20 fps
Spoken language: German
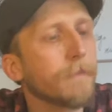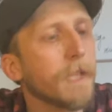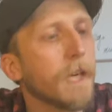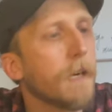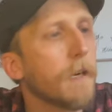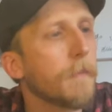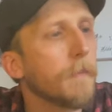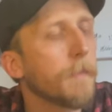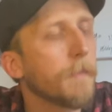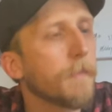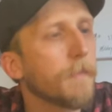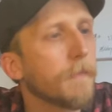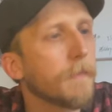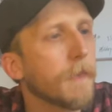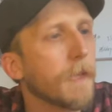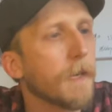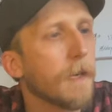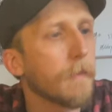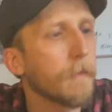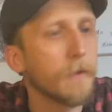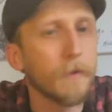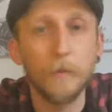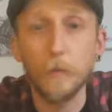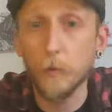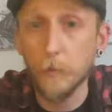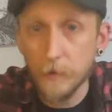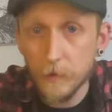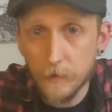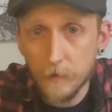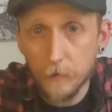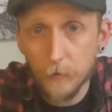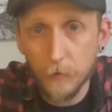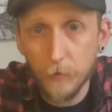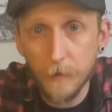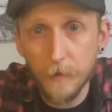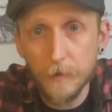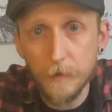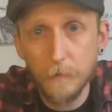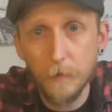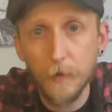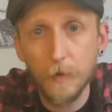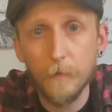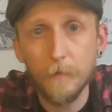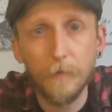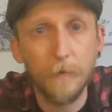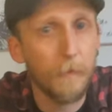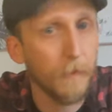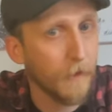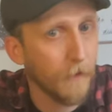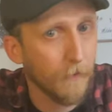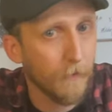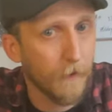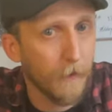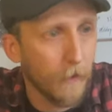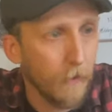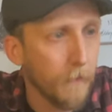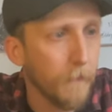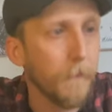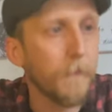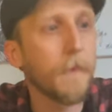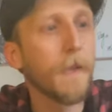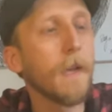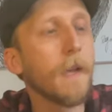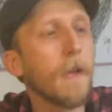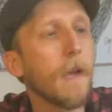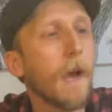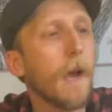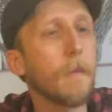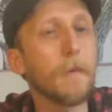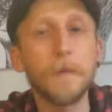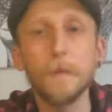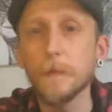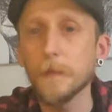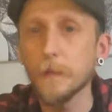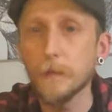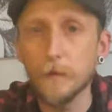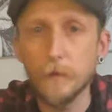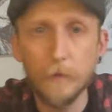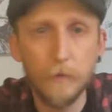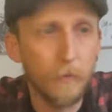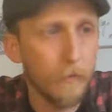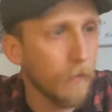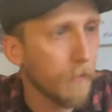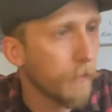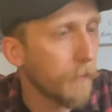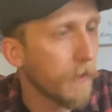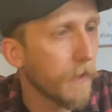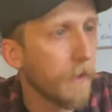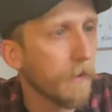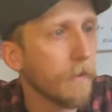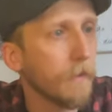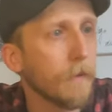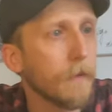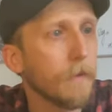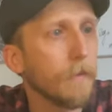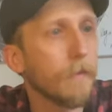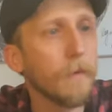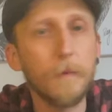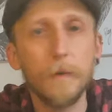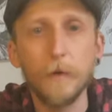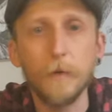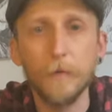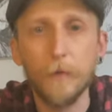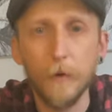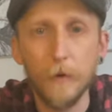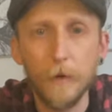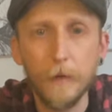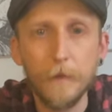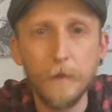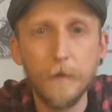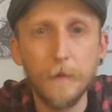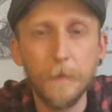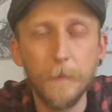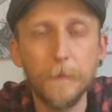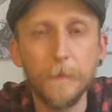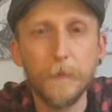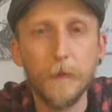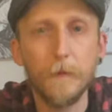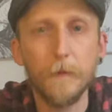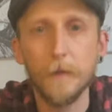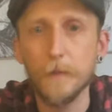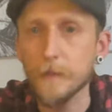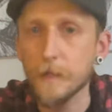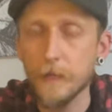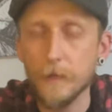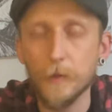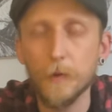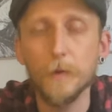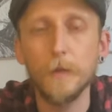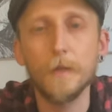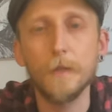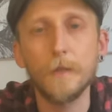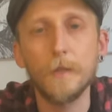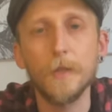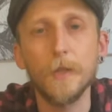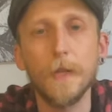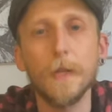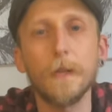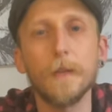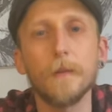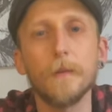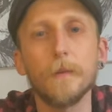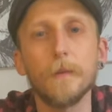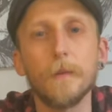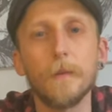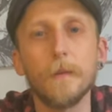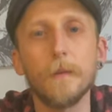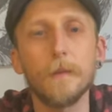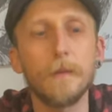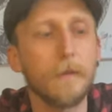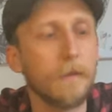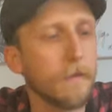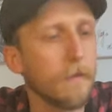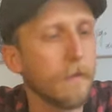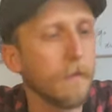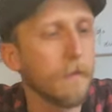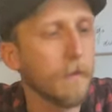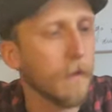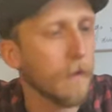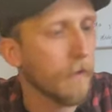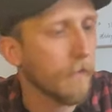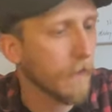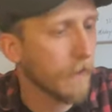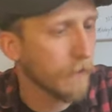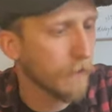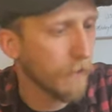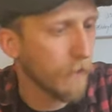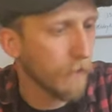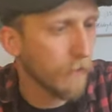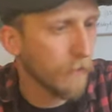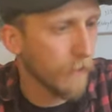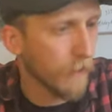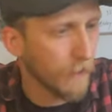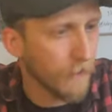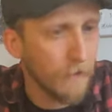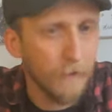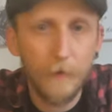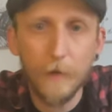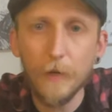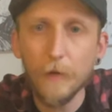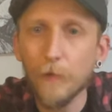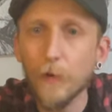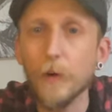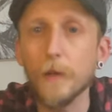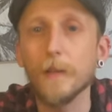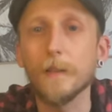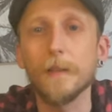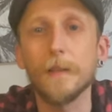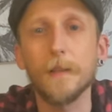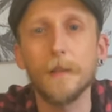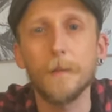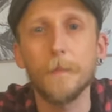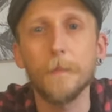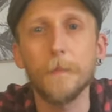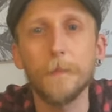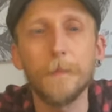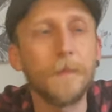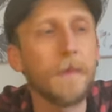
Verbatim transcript: ja, den habe ich zum Geburtstag übrigens bekommen von meiner Frau. Habe ich mich super doll drüber gefreut. War ein sehr schönes Geschenk und ja, da werde ich noch eine ganze Weile Freude dran haben.